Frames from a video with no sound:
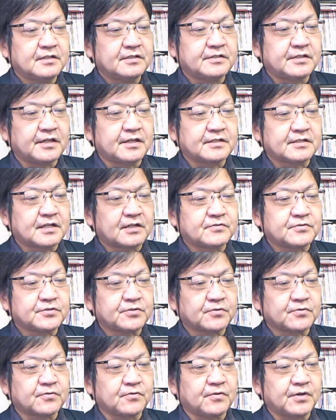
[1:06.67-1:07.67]
尖閣
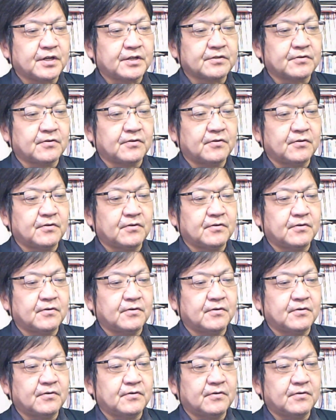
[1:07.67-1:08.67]
諸島へ
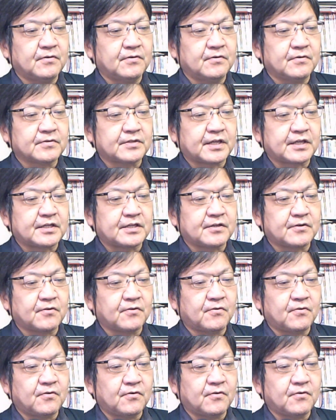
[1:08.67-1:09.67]
の適
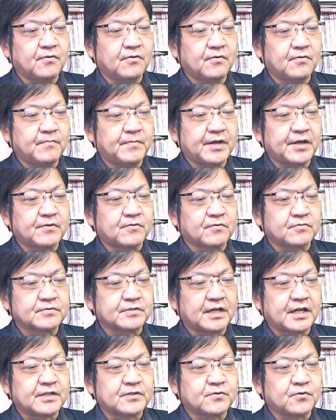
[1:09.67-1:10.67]
用を米
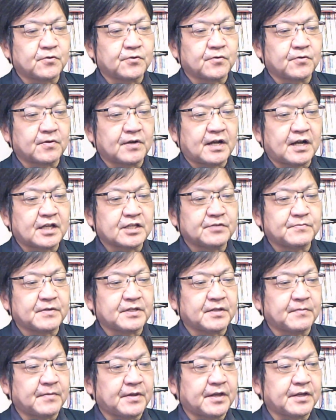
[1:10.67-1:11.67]
国大統領が初
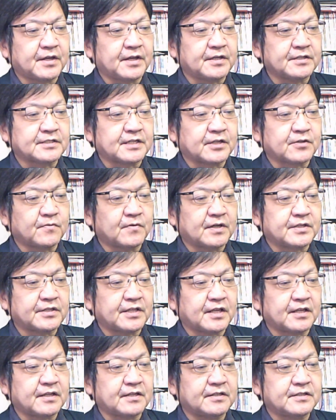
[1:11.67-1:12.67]
めて明言したのは
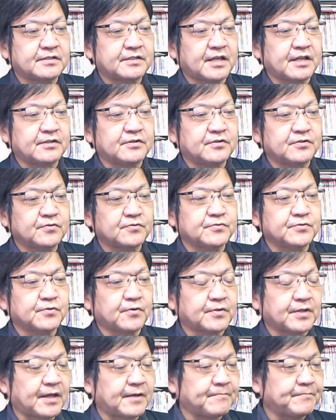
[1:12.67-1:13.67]

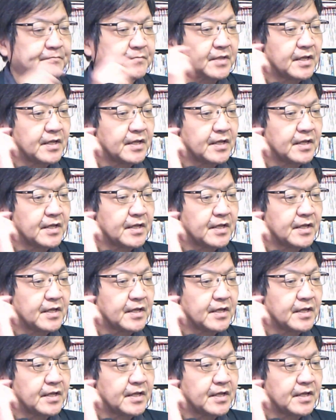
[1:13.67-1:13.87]
2014年、